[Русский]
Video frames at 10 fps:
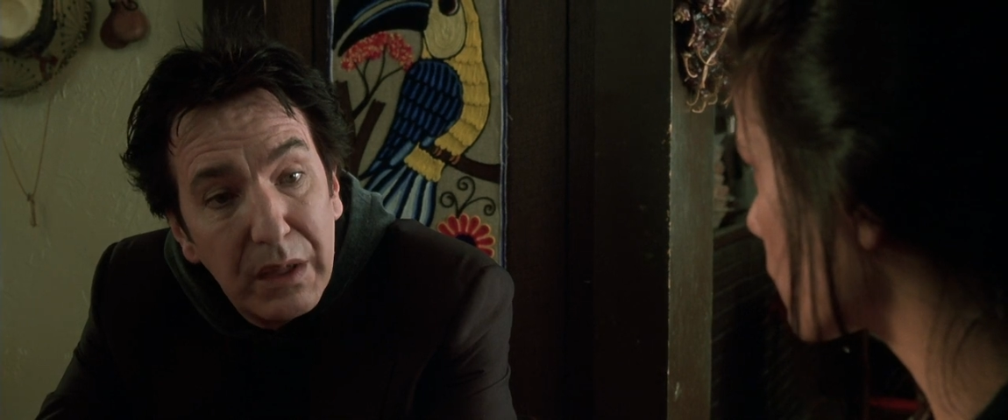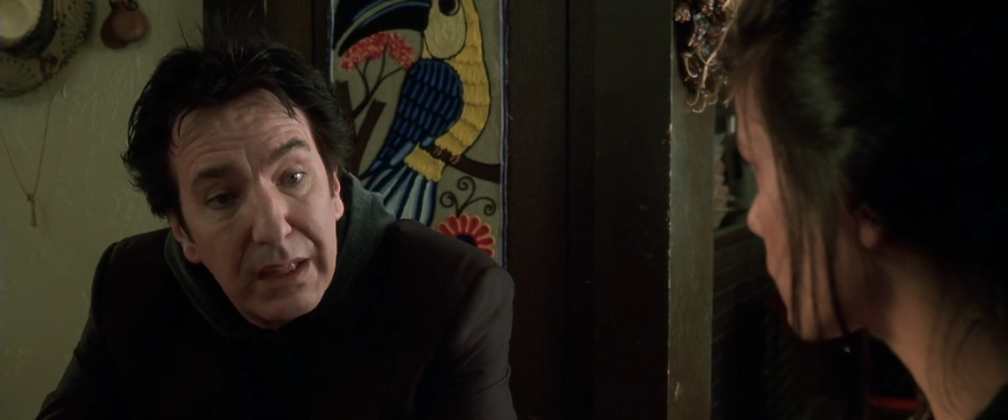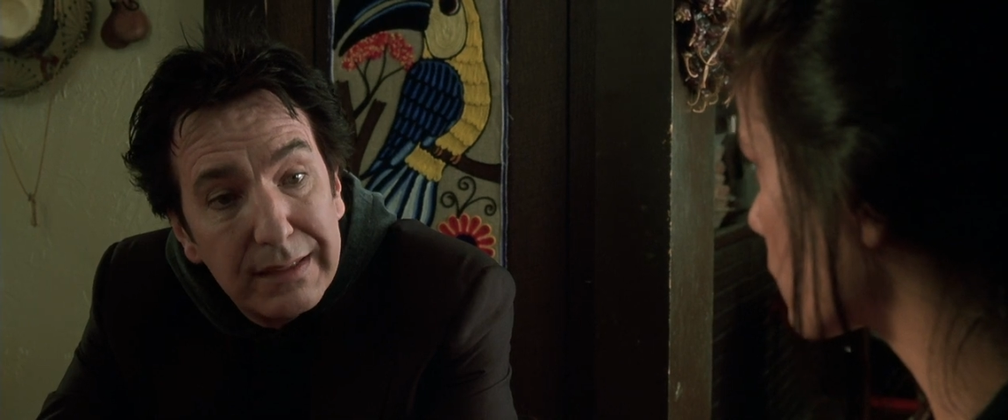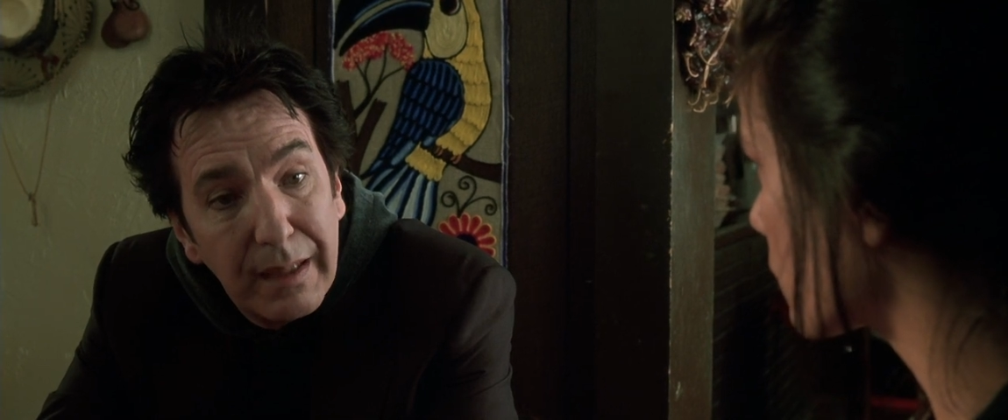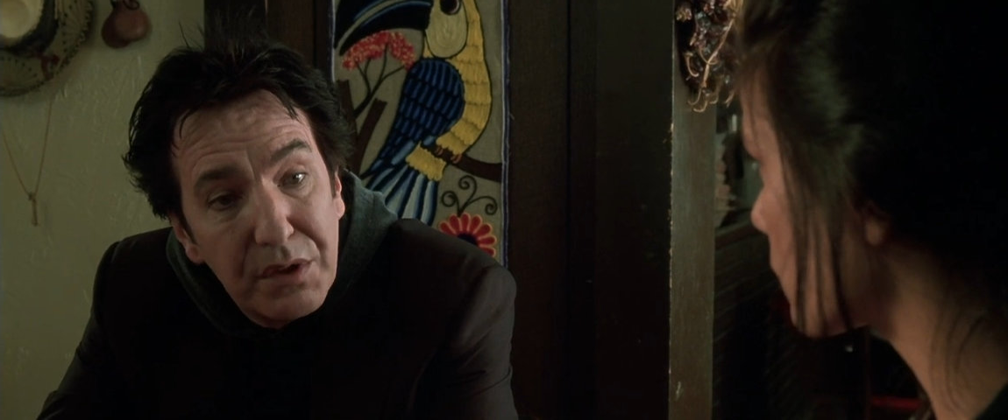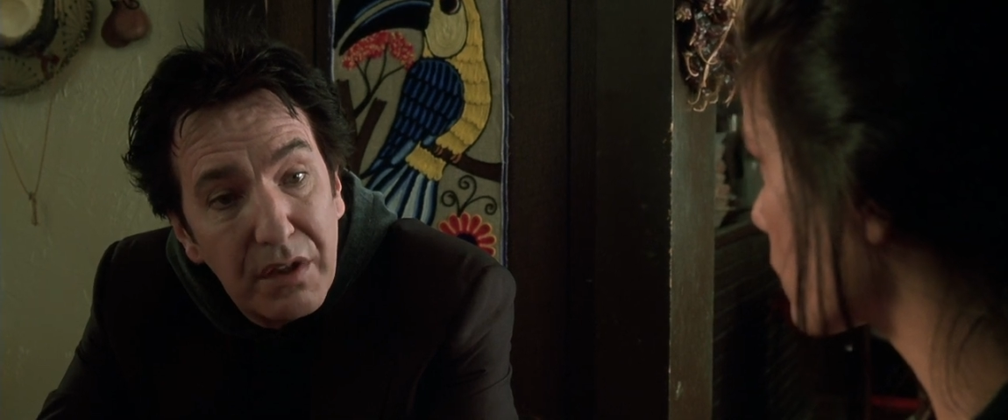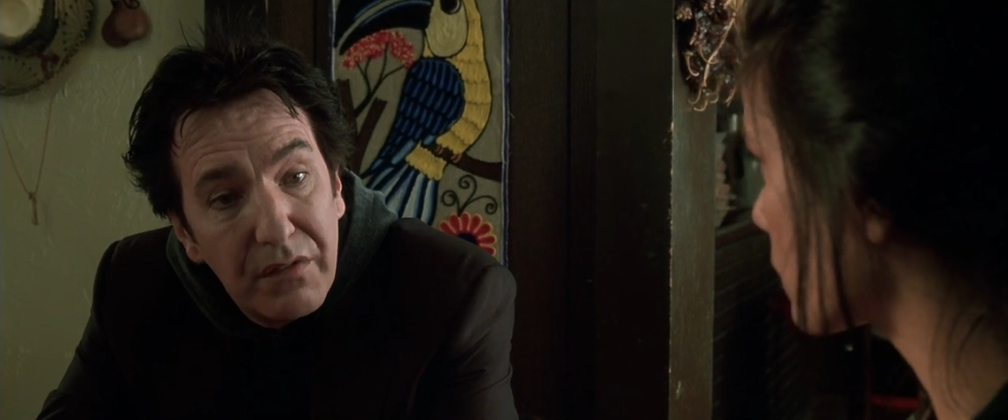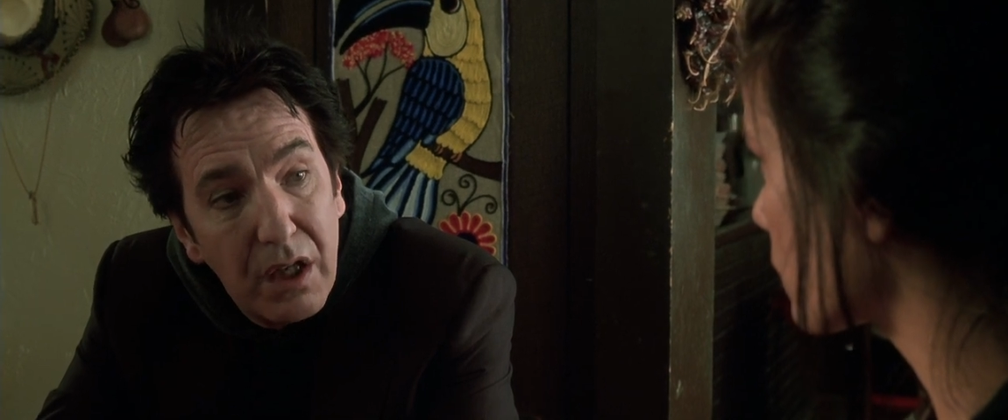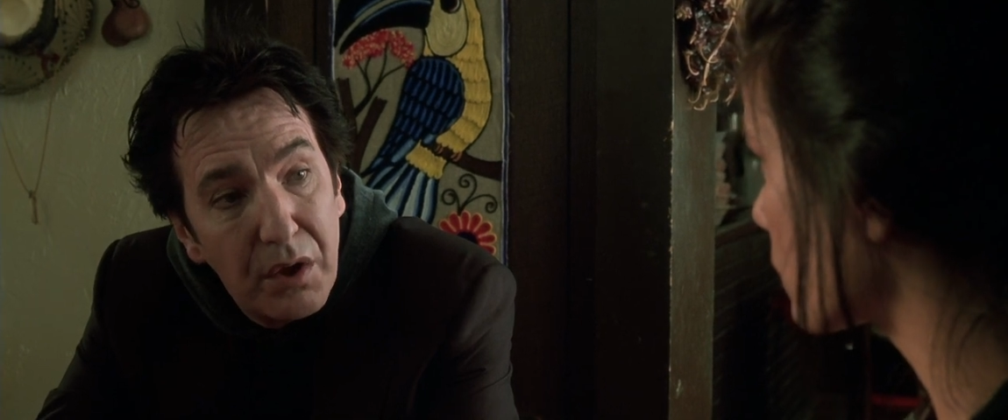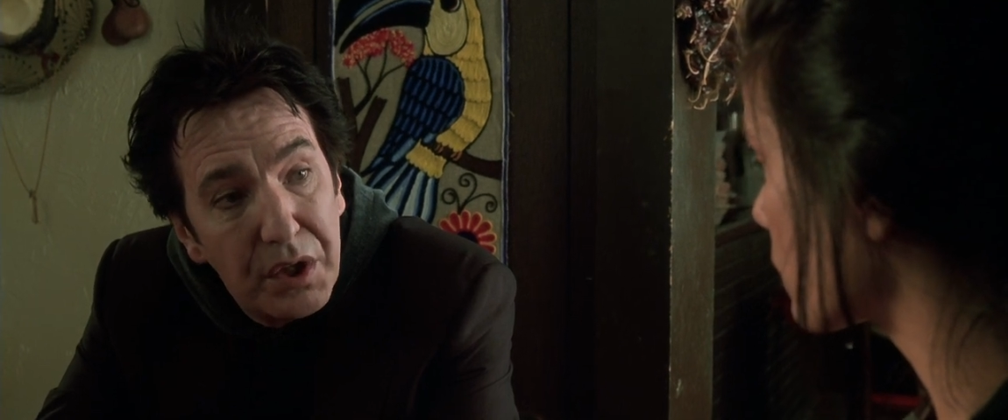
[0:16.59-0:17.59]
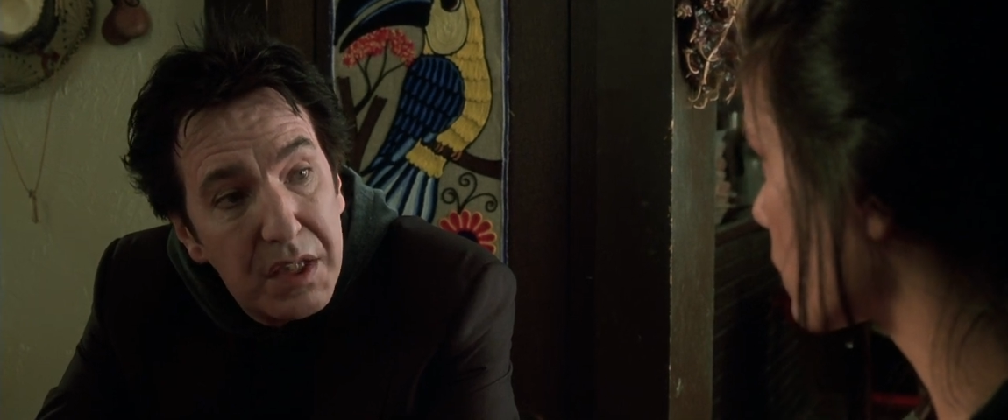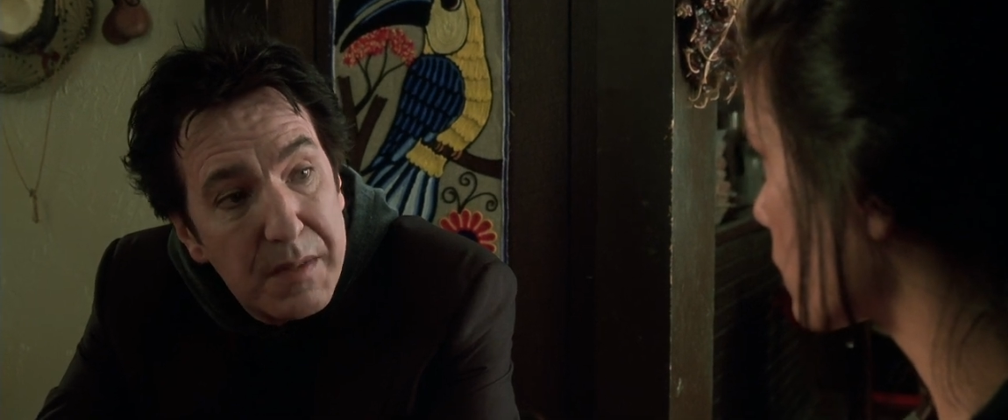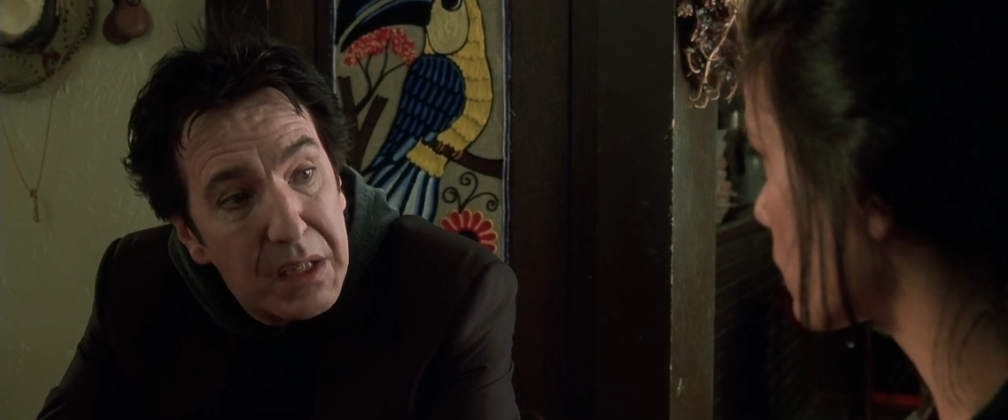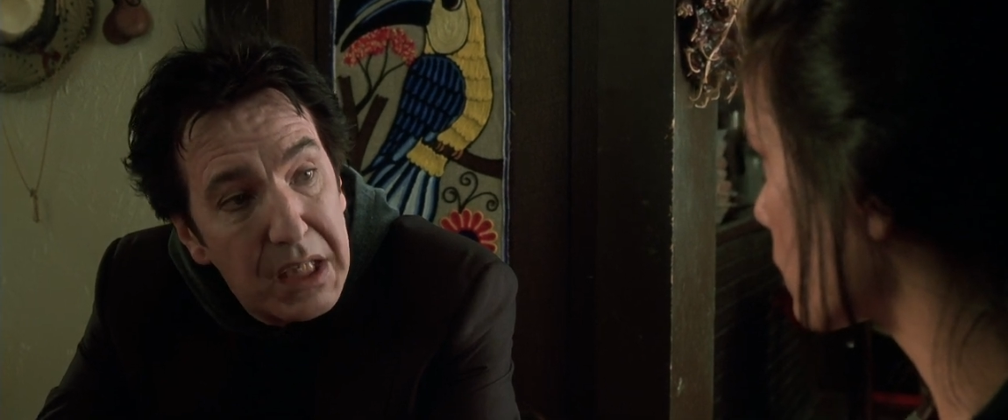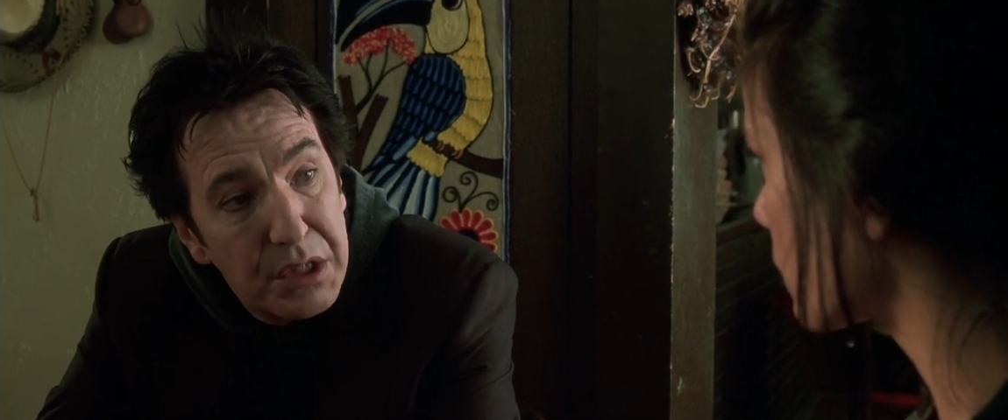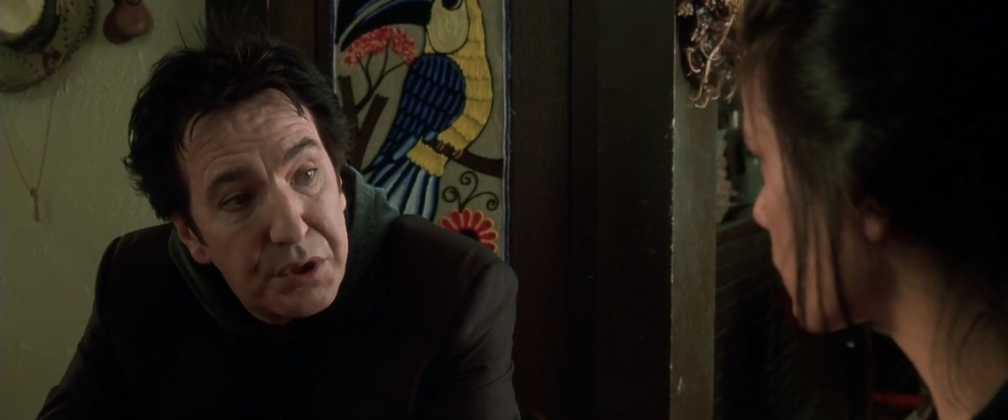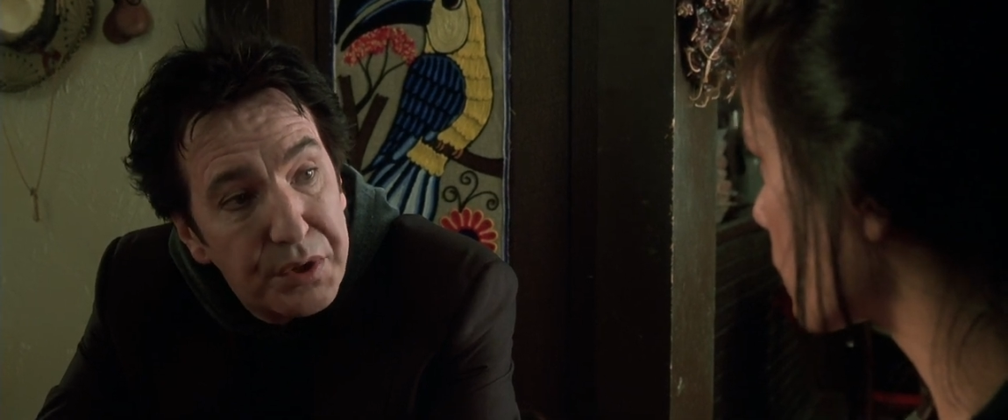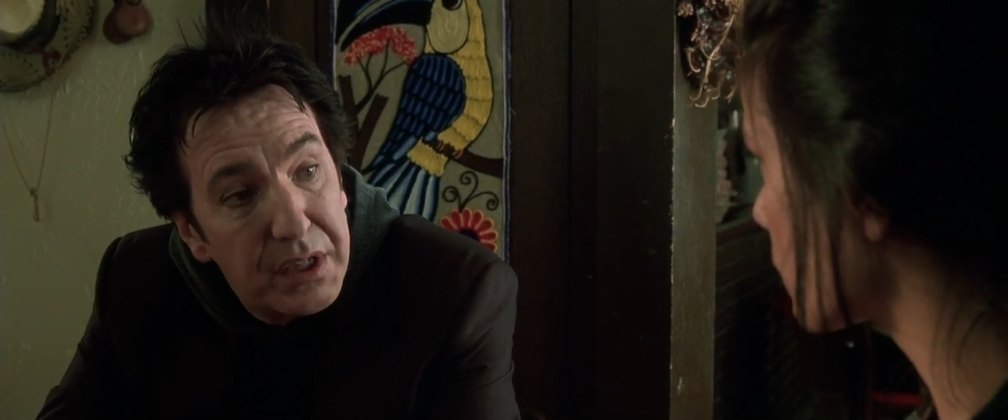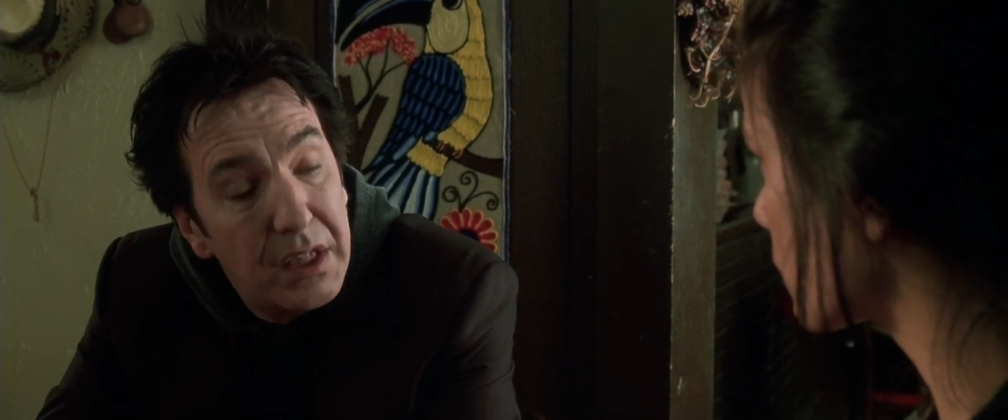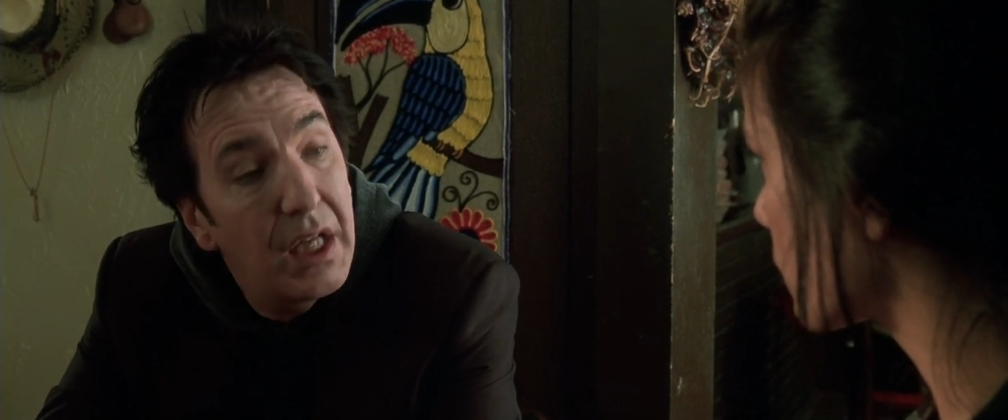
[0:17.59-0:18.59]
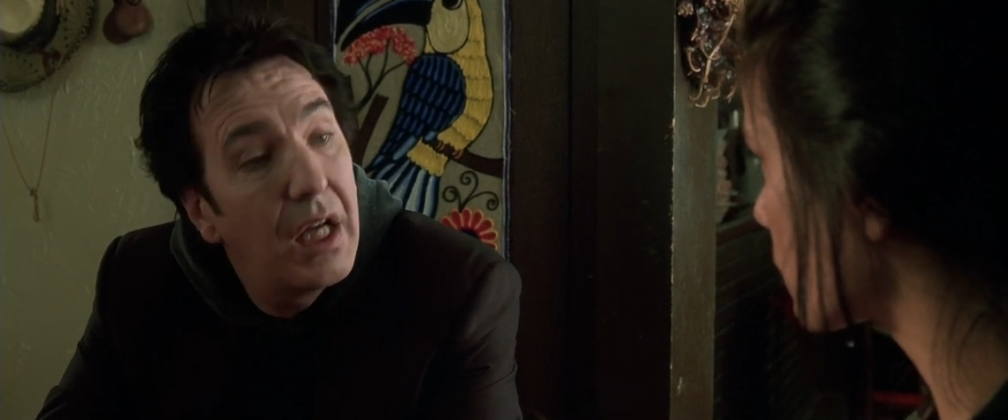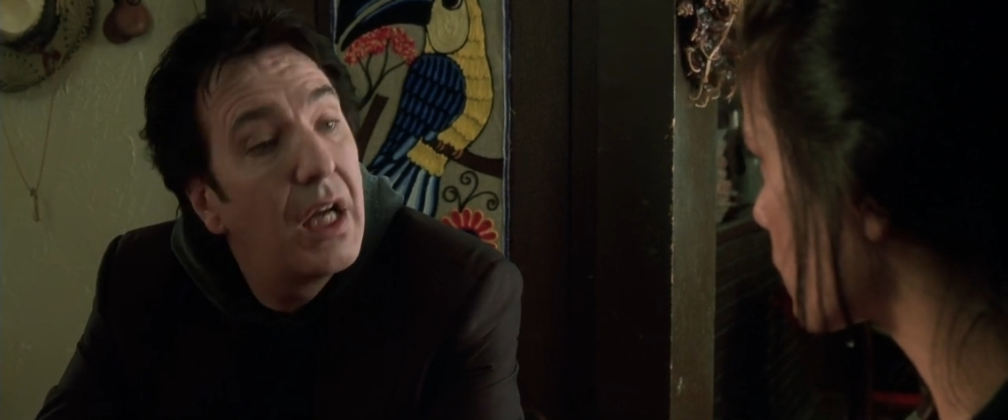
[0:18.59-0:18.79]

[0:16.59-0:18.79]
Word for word: кроме Ноя, с его зоопарком.